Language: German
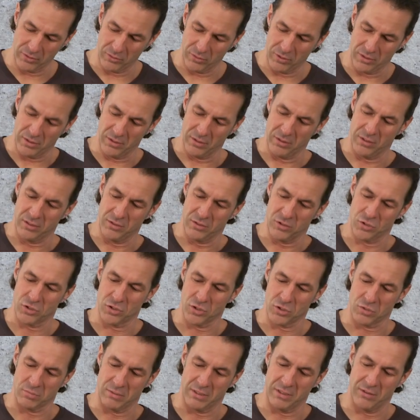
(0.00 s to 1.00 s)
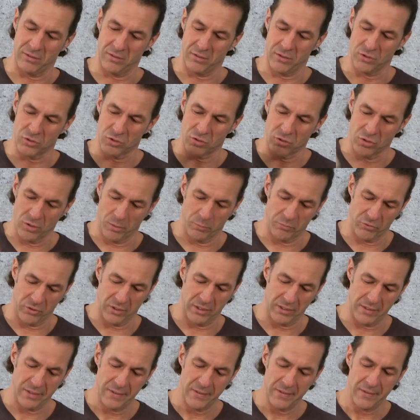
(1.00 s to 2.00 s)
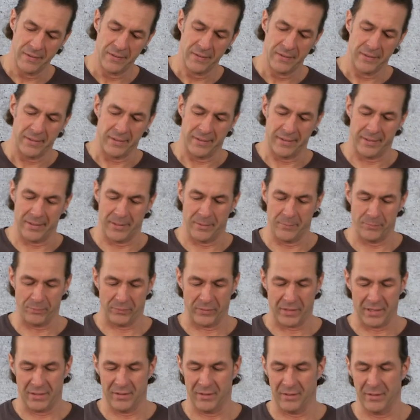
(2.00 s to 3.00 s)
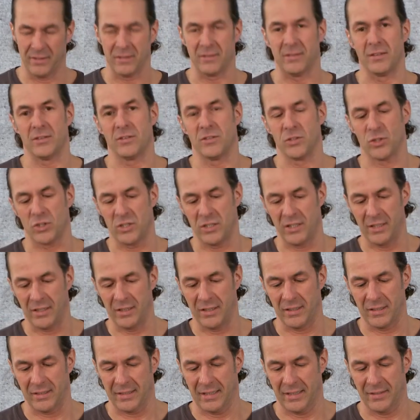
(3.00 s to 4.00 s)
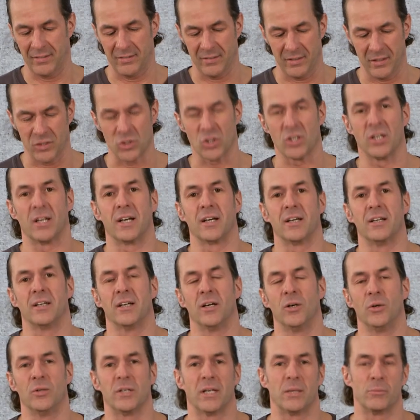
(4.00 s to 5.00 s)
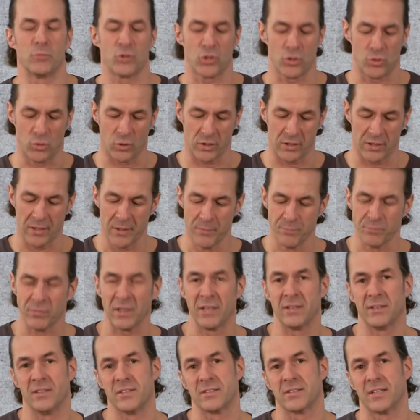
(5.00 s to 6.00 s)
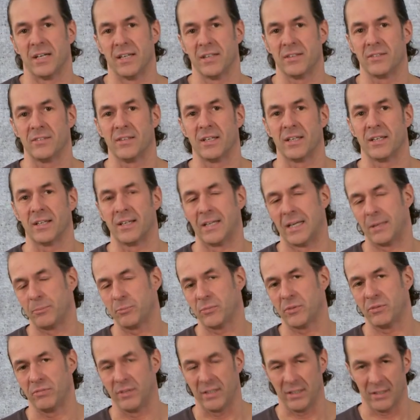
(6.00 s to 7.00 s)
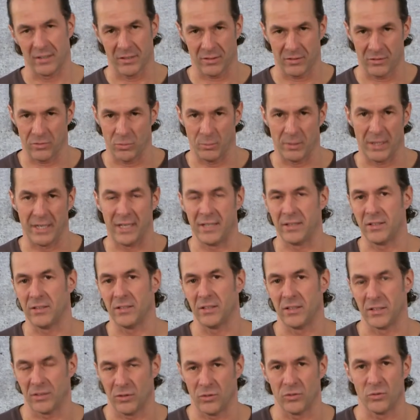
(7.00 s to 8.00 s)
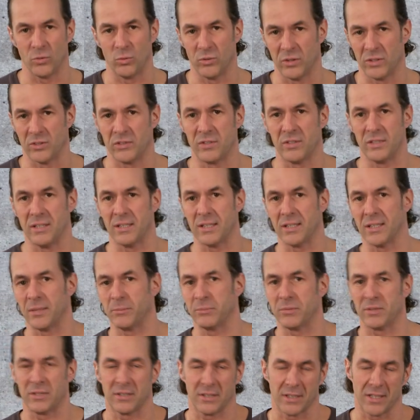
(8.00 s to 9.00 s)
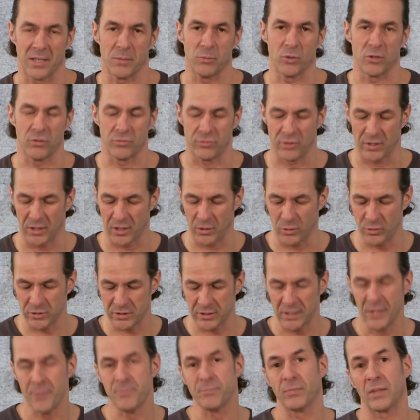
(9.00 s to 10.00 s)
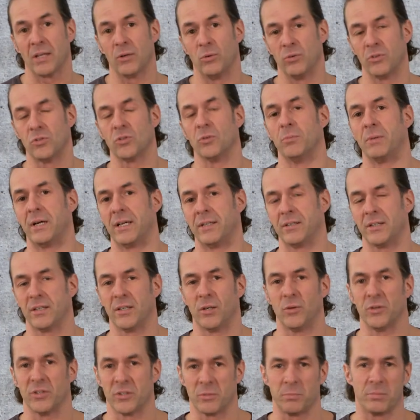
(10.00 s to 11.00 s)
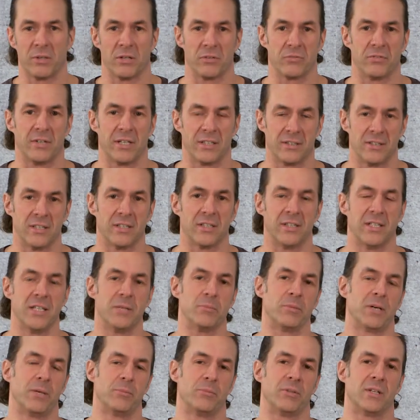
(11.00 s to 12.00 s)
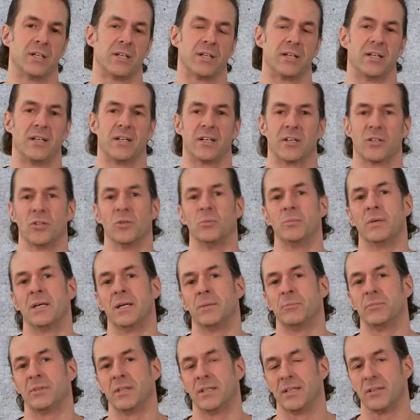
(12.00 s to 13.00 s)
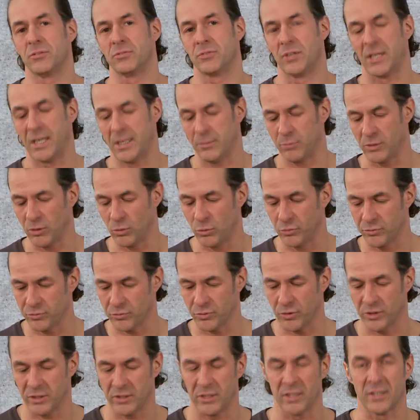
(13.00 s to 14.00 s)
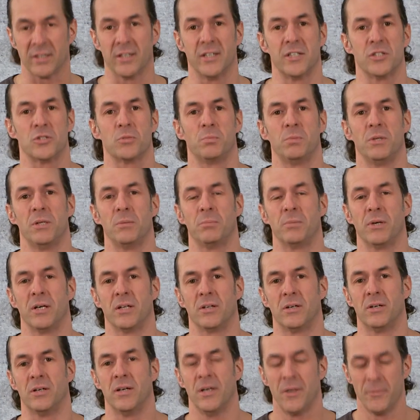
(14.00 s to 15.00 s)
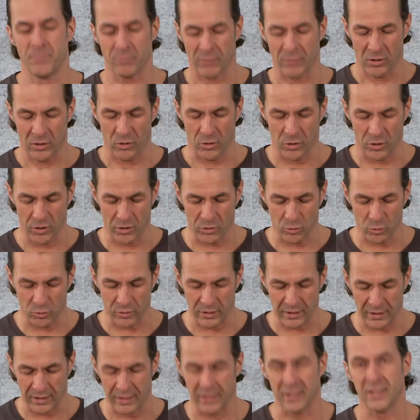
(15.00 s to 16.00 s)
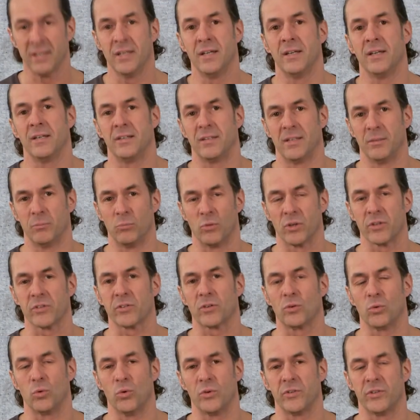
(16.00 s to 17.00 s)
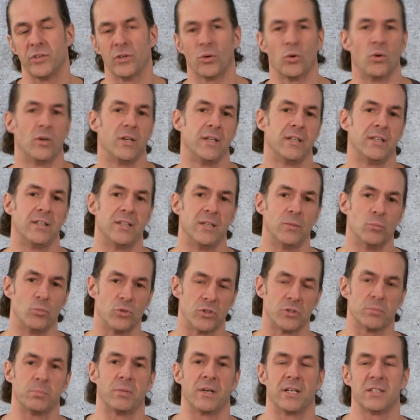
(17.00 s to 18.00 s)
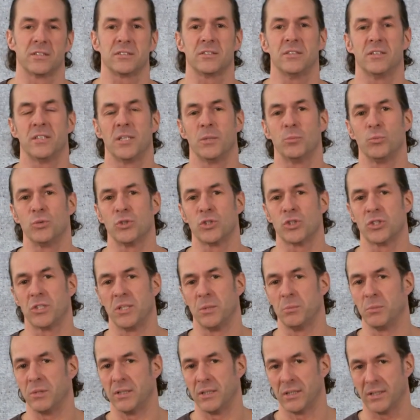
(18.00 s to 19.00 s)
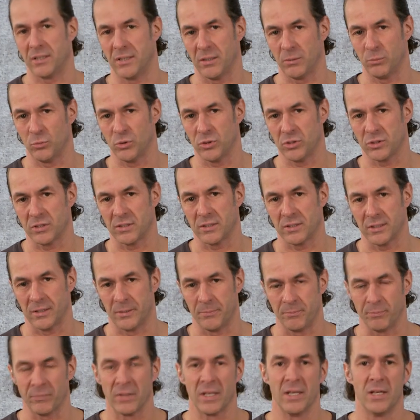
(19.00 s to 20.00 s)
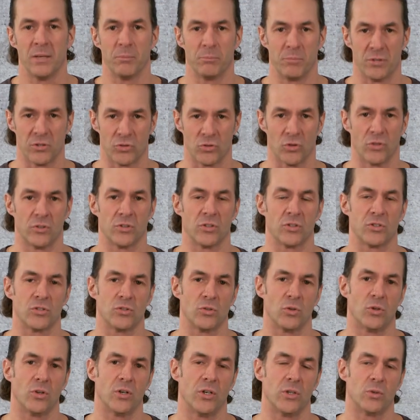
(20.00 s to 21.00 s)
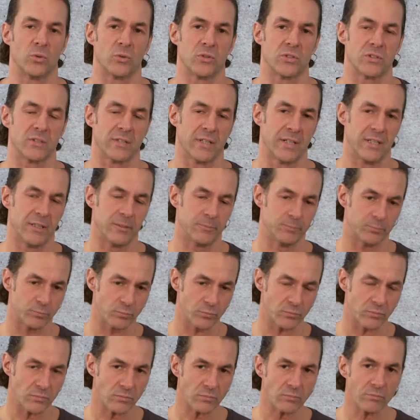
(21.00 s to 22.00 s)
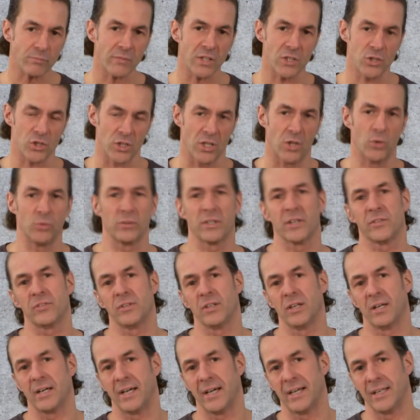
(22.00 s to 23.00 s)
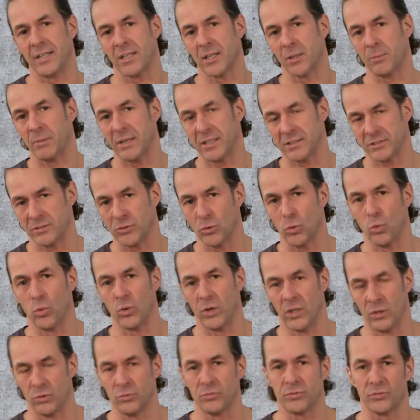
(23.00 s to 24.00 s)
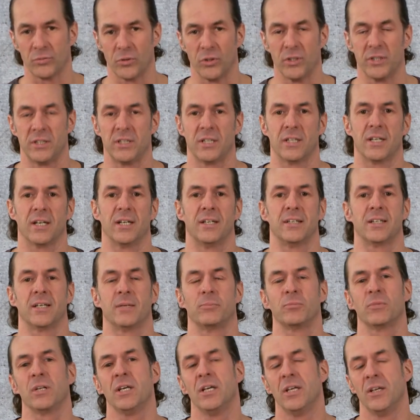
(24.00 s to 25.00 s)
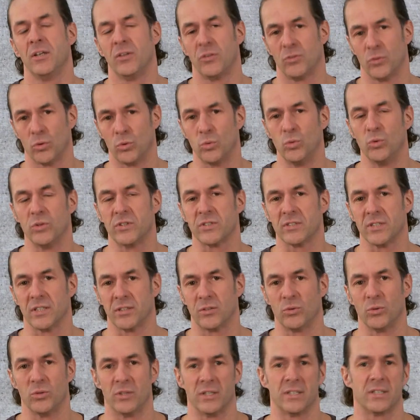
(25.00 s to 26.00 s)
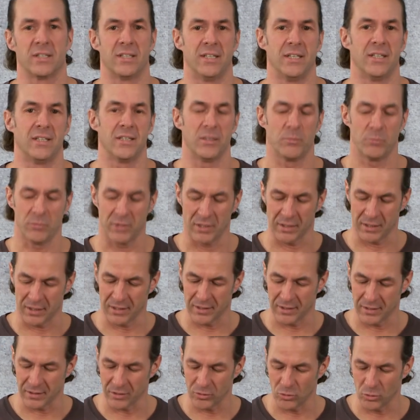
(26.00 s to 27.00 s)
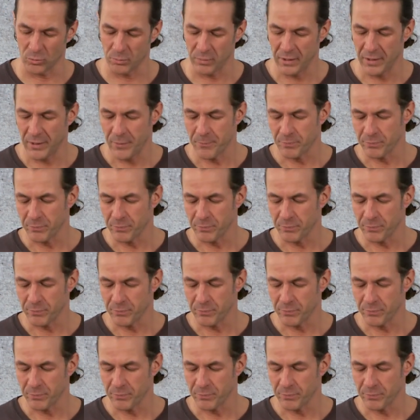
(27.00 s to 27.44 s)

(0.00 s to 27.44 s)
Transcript: Also hier hinten ist der Schwanz, hier ist das Köpfchen. Ähm, das ist die ganze Schlangenhaut am Stück. Das Ganze klappt, wenn ihr zum einen ein gesundes Tier habt, da gehen wir davon aus, und zum anderen auch das perfekte Klima im Terrarium habt. Ja? Vor allem die Luftfeuchtigkeit spielt bei der Häutung eine, eine mordsgroße Rolle. Die muss passen, die muss stimmen. Ihr müsst ähm, besonders zur Häutungszeit schauen, dass ihr einigermaßen hohe Luftfeuchtigkeit habt, so gut es natürlich geht im Terrarium.